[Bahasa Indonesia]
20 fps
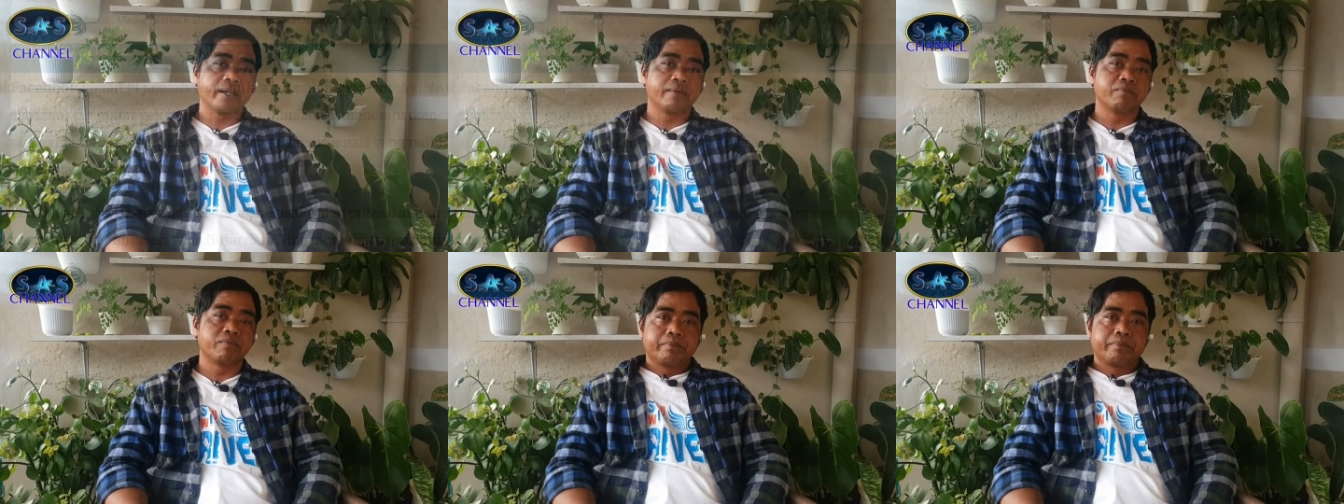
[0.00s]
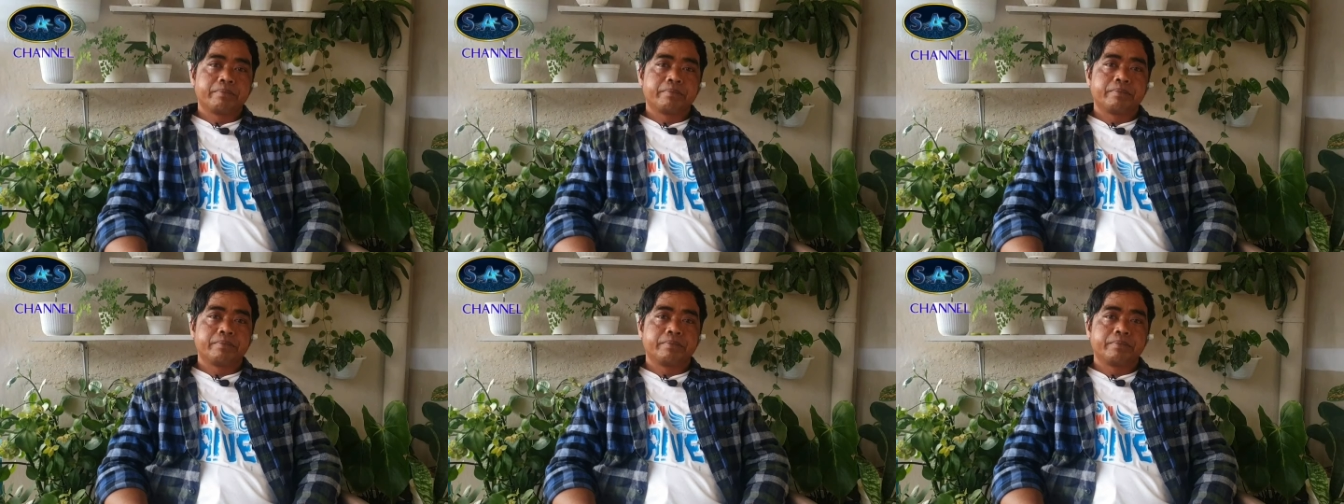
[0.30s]

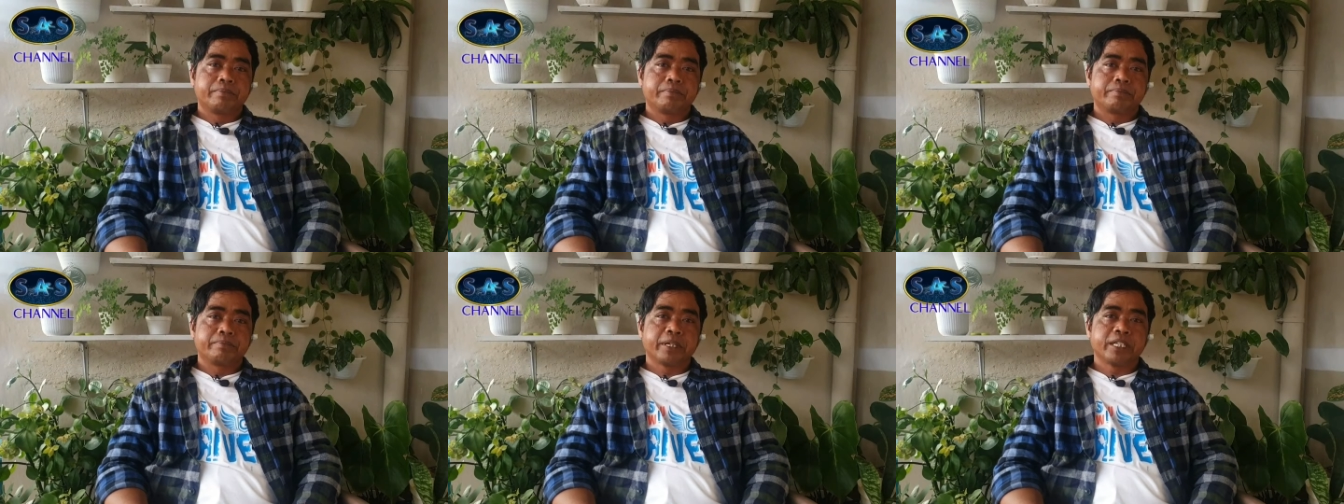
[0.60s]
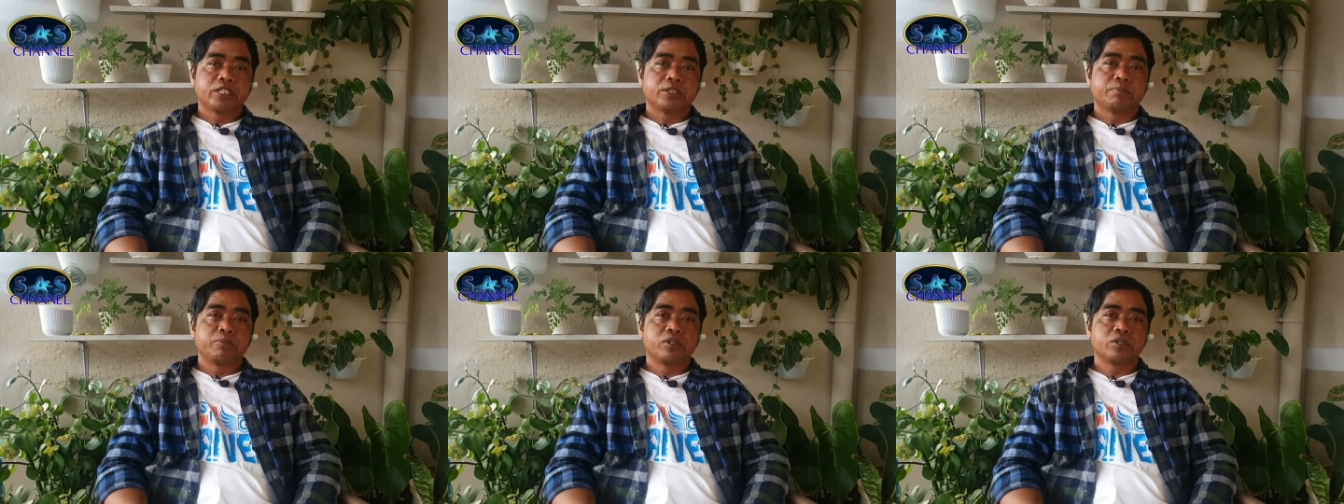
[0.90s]
handphone.
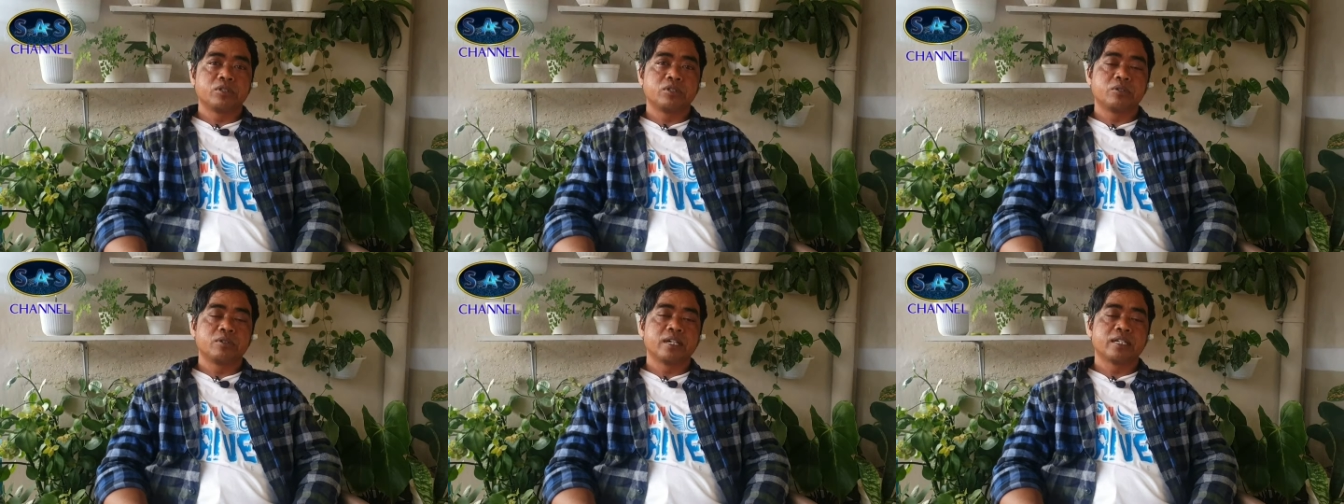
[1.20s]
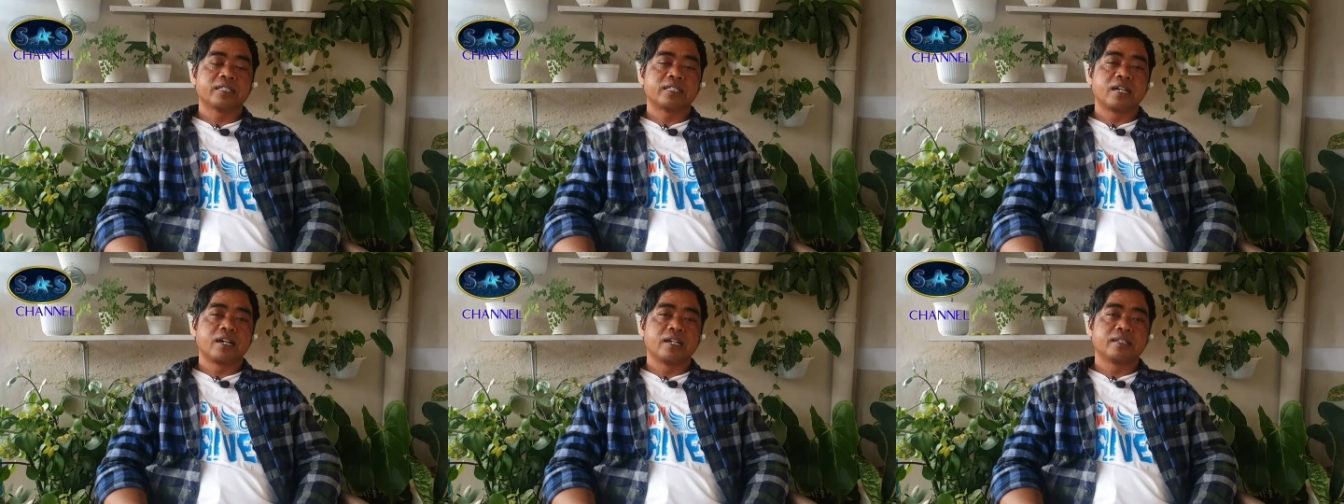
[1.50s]
Facebook
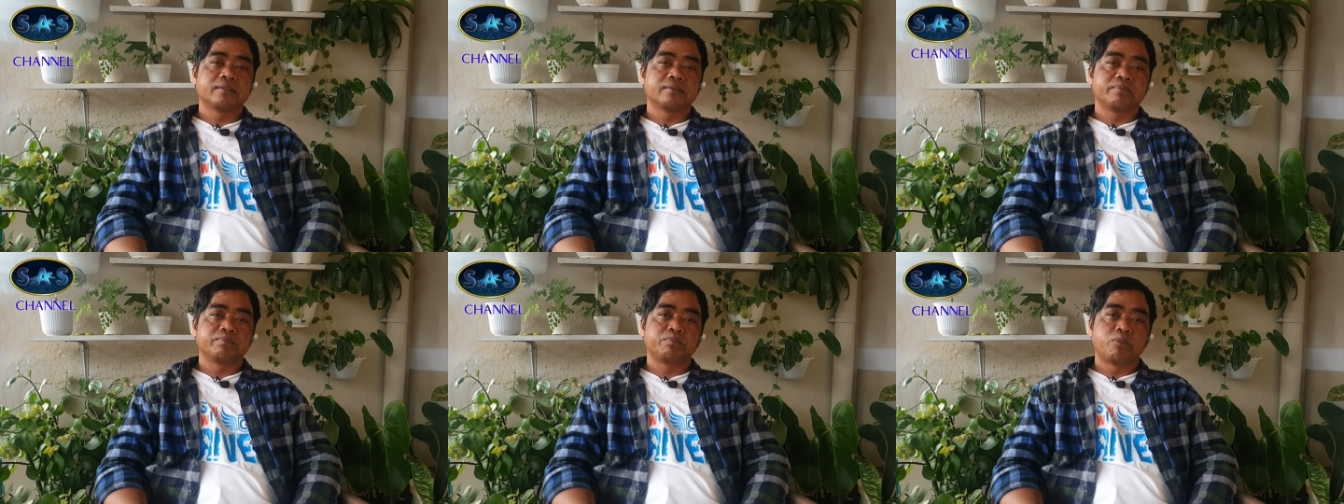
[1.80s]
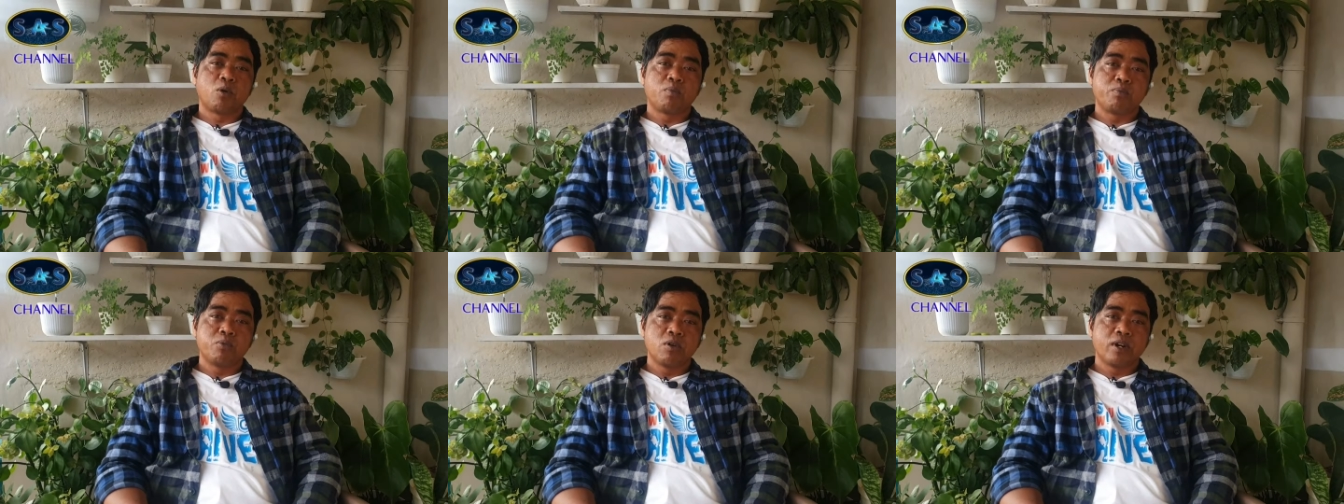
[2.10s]
juga sangat
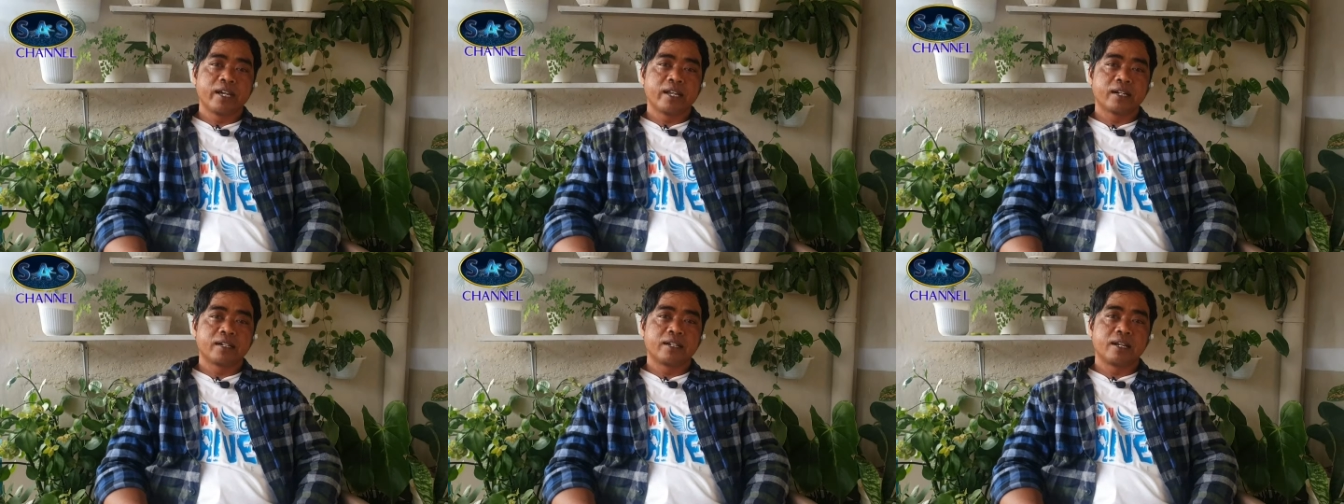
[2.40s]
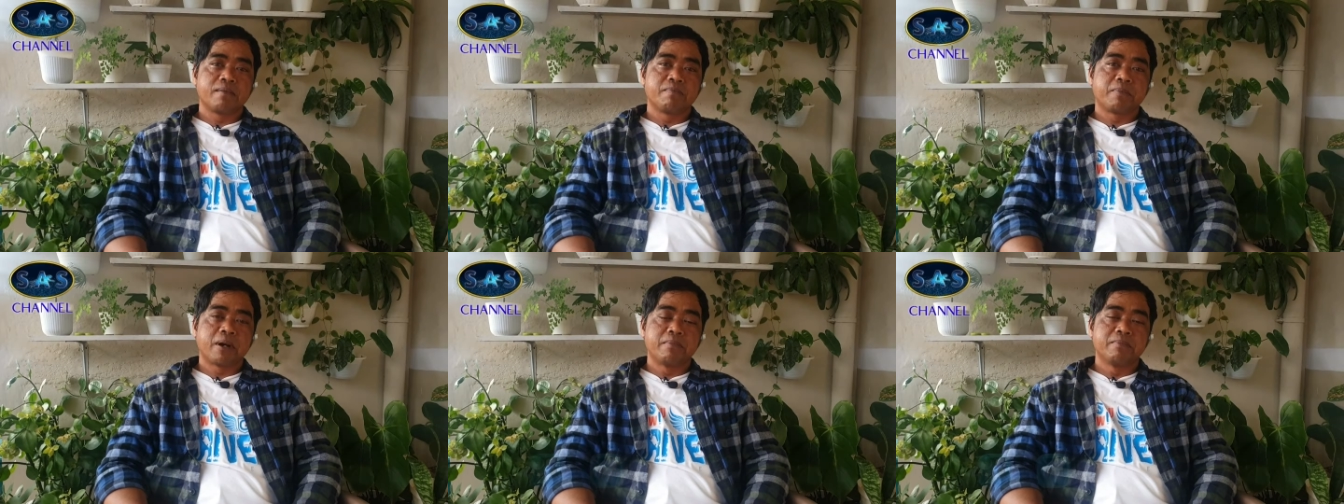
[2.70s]
populer
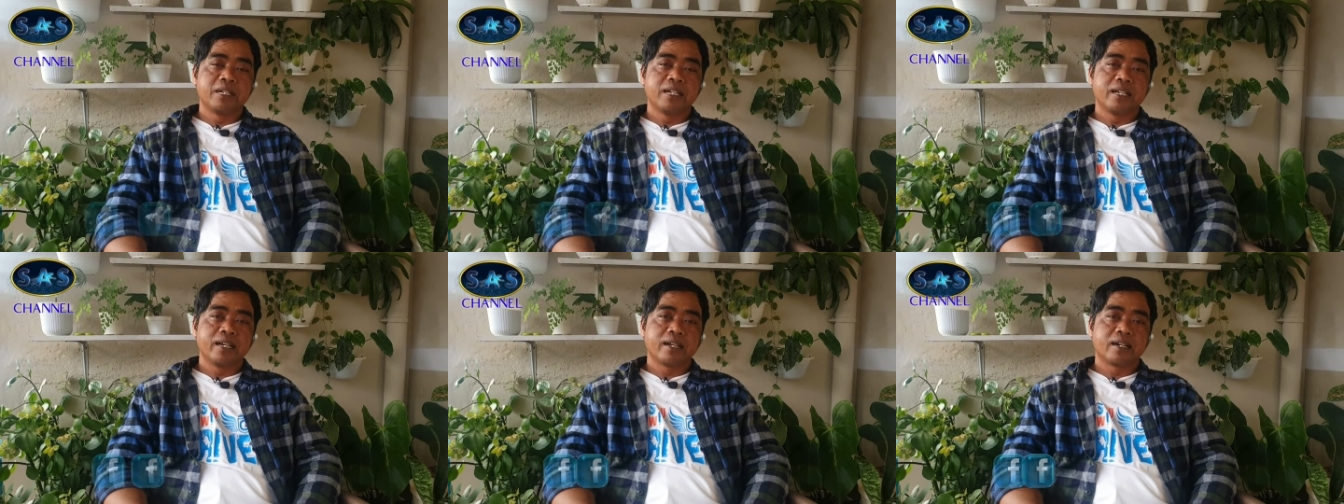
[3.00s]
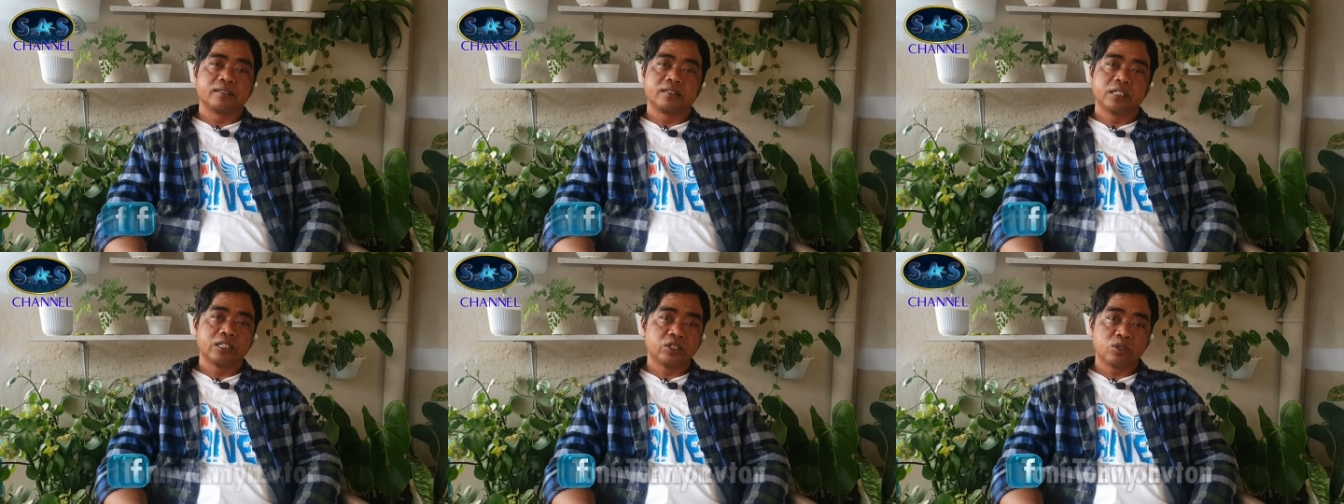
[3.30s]
dan
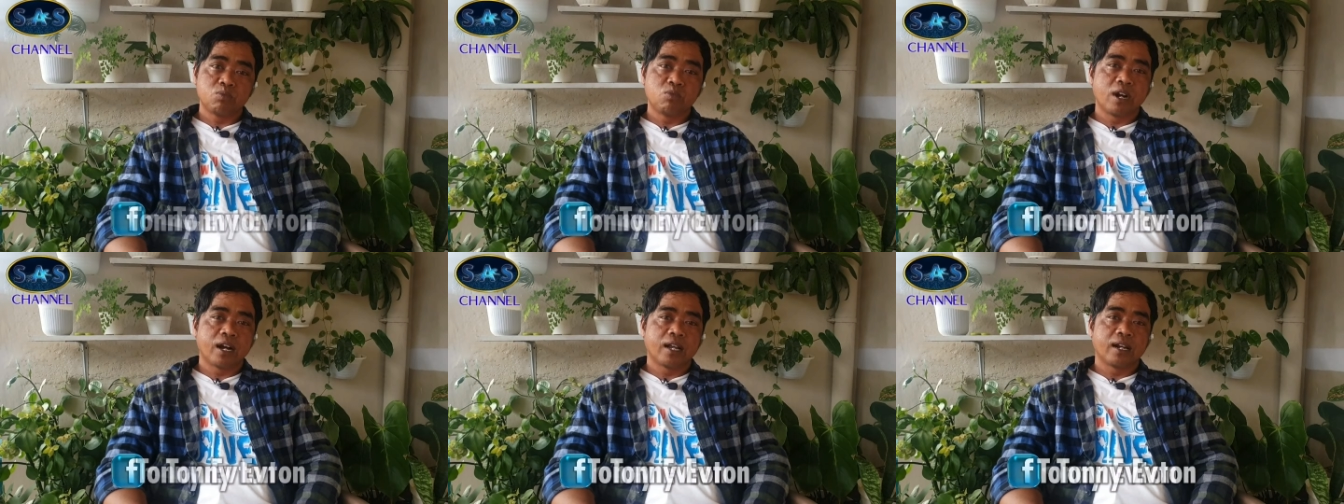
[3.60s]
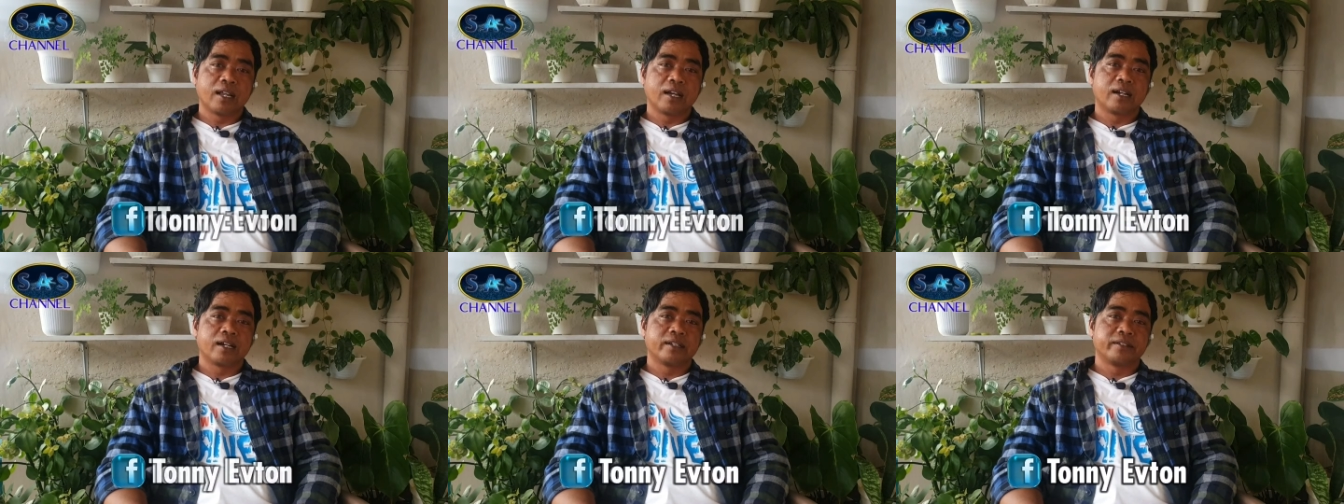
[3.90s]
familiar di semua
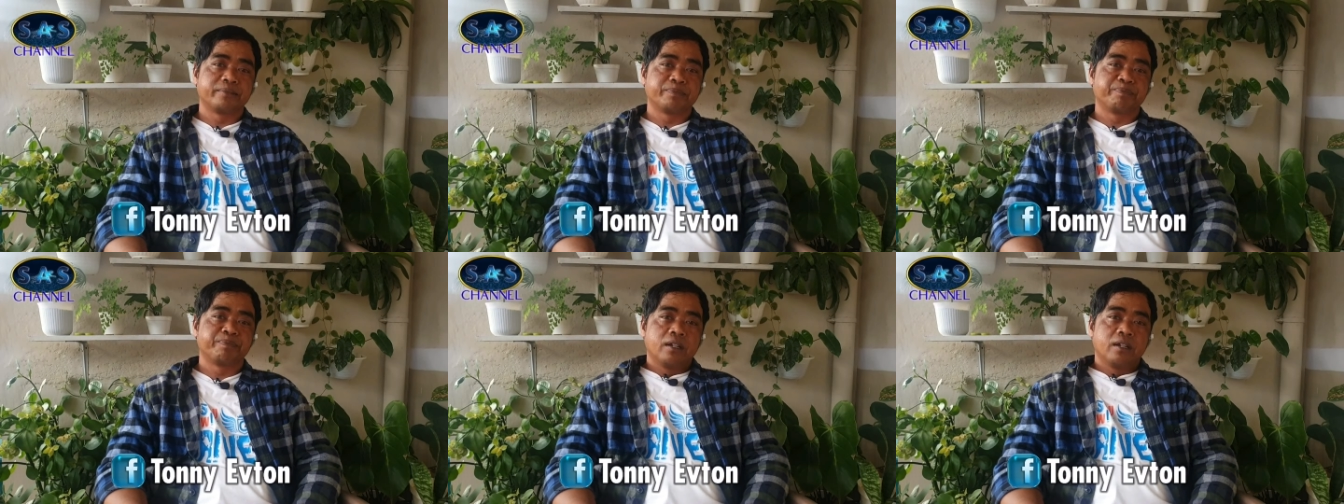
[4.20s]
kalangan,